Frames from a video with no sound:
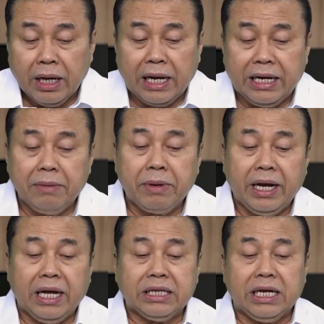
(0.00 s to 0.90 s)
Kadang
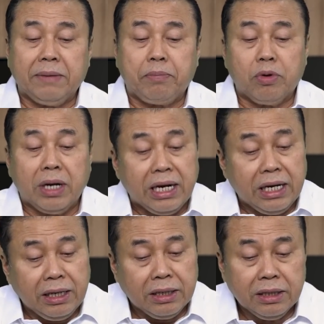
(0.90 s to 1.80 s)
mereka
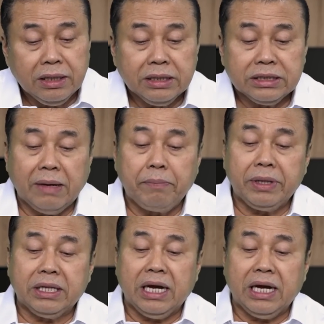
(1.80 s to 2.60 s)
teleponan sampai